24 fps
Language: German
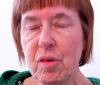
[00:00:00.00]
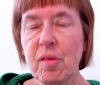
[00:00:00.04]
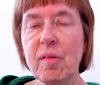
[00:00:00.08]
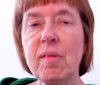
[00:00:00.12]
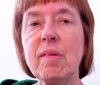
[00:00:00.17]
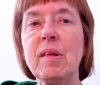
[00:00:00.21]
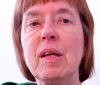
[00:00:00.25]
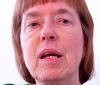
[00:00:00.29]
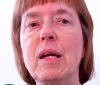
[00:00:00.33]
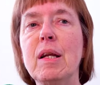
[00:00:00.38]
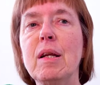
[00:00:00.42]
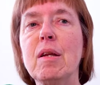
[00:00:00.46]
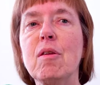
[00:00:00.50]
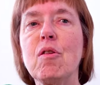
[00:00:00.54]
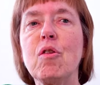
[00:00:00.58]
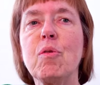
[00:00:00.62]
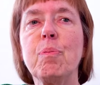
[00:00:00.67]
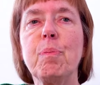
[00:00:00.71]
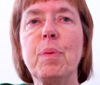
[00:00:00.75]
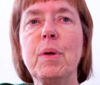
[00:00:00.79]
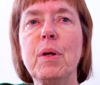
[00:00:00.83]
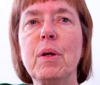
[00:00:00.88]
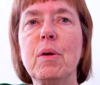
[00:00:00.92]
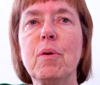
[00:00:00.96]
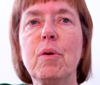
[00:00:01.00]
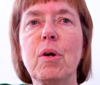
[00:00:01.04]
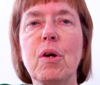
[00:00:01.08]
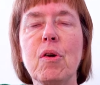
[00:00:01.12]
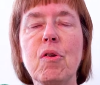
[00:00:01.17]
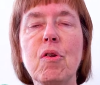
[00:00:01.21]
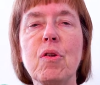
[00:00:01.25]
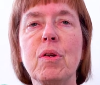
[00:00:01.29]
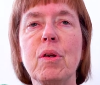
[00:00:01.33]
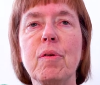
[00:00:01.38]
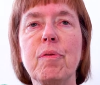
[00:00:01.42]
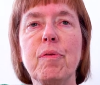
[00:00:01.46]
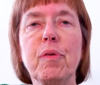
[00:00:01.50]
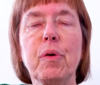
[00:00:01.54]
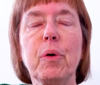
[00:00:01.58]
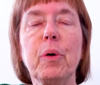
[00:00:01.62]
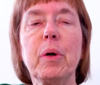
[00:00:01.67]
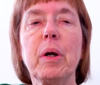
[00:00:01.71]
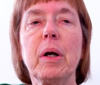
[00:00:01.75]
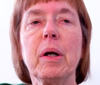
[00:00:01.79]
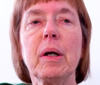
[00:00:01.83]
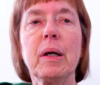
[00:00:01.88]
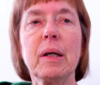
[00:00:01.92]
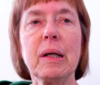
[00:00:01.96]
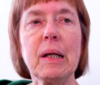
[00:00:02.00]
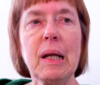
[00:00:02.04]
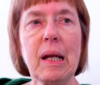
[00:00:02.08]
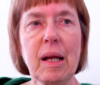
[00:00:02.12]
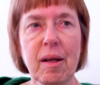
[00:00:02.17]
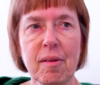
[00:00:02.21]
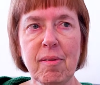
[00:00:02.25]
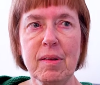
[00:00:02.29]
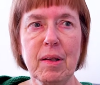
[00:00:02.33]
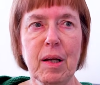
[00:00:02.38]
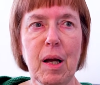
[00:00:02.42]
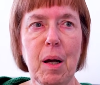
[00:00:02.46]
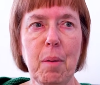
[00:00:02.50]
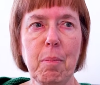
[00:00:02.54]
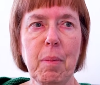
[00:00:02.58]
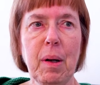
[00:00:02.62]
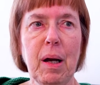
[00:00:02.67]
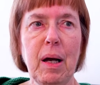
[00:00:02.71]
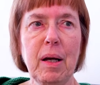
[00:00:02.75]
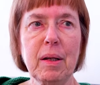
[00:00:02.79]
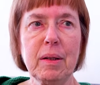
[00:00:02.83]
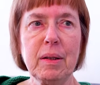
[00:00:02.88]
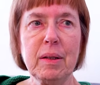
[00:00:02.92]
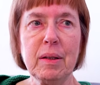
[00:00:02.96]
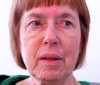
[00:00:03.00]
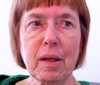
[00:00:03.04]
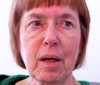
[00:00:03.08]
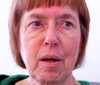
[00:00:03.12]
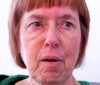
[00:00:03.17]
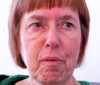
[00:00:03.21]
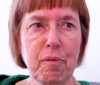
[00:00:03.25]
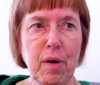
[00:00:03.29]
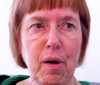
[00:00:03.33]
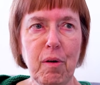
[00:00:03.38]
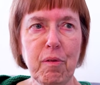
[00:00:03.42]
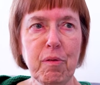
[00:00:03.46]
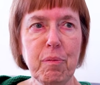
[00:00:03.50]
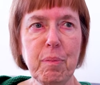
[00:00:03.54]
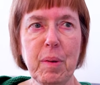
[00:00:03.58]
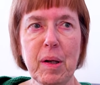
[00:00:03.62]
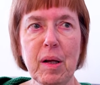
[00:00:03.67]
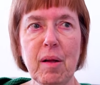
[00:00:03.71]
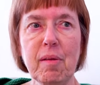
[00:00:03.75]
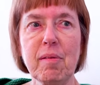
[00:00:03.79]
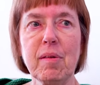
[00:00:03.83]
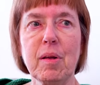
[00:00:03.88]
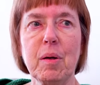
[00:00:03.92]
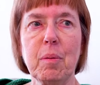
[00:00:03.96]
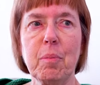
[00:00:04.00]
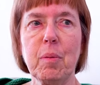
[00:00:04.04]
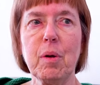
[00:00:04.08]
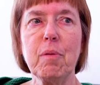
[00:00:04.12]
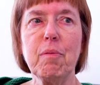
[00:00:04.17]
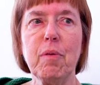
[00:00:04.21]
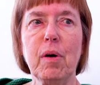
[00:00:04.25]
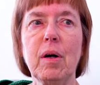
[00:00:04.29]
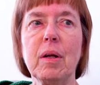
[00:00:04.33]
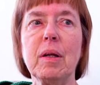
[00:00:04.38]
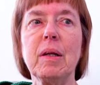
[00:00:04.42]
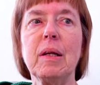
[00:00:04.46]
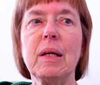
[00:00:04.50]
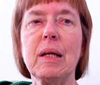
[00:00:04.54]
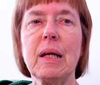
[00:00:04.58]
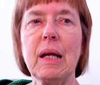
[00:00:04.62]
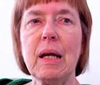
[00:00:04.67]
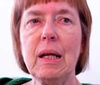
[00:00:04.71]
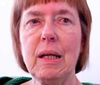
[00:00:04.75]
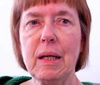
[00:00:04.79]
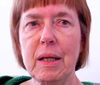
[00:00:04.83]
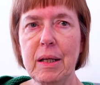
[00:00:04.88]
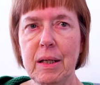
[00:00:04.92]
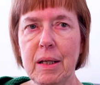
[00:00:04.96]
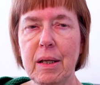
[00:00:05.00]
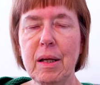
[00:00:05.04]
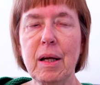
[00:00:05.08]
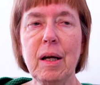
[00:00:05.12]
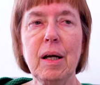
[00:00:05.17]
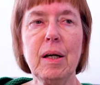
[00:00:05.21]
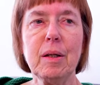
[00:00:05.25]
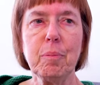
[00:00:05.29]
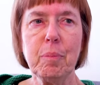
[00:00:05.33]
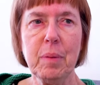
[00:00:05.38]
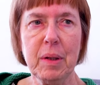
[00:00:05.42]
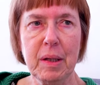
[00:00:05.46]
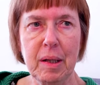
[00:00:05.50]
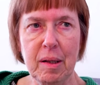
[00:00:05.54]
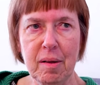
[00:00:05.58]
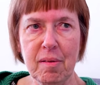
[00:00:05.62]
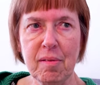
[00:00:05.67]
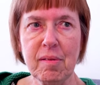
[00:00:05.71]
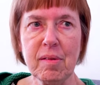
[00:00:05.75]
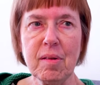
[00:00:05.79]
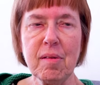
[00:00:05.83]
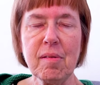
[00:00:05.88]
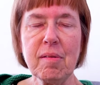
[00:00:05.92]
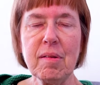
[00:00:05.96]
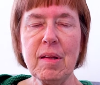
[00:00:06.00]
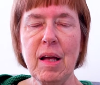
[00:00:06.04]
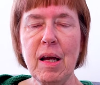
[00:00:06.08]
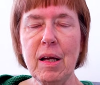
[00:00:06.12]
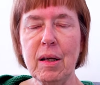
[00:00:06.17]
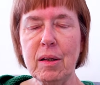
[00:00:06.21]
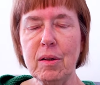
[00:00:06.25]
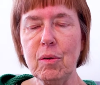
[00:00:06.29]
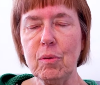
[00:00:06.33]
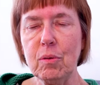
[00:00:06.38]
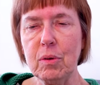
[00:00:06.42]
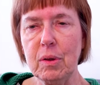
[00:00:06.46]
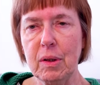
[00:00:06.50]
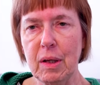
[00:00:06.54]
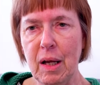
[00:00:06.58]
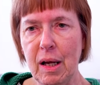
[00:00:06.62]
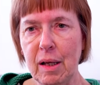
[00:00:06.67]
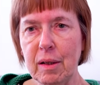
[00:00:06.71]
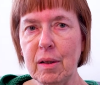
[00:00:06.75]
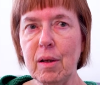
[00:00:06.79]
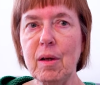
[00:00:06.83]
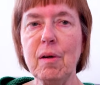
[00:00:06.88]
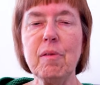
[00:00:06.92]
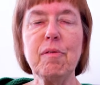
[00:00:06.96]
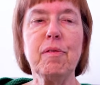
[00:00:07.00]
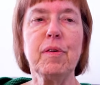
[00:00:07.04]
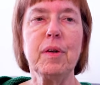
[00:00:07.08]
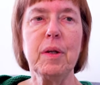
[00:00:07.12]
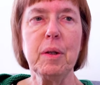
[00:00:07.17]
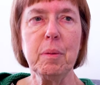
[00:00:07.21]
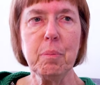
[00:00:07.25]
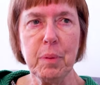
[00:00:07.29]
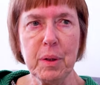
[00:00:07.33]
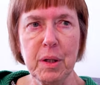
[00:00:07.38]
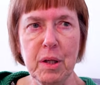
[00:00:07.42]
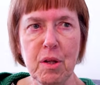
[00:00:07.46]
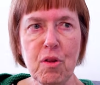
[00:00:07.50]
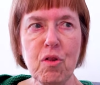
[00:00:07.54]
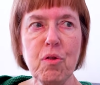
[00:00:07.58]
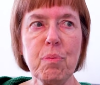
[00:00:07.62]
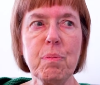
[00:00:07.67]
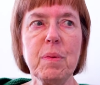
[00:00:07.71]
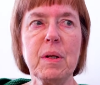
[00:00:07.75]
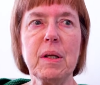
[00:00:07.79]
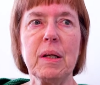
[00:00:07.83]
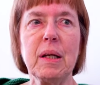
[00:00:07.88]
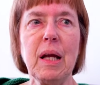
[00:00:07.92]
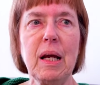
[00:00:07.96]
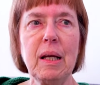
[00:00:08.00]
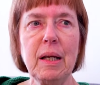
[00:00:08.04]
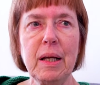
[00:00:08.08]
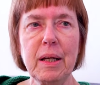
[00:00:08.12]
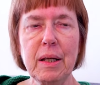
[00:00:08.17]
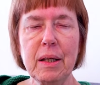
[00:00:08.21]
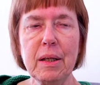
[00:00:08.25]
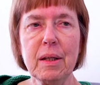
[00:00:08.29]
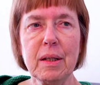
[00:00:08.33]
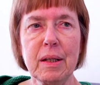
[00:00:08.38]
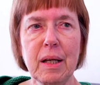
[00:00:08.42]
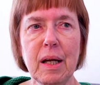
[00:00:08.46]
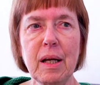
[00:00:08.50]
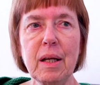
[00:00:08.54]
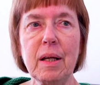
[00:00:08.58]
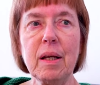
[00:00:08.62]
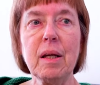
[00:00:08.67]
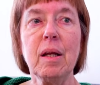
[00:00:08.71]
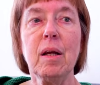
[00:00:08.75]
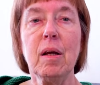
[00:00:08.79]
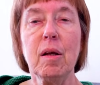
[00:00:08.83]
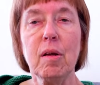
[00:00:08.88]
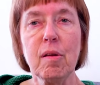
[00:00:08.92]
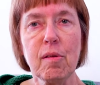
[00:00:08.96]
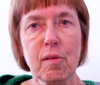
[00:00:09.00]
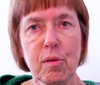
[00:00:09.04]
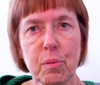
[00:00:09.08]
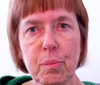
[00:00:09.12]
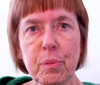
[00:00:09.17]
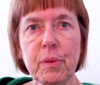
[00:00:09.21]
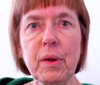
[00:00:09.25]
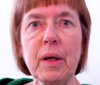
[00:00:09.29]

gesehen. Ich bin durch eine frühere Klassenkameradin darauf aufmerksam geworden. Die Gerlinde hat mir das gesagt mhm. und daraufhin bin ich mit Gerlinde dann zum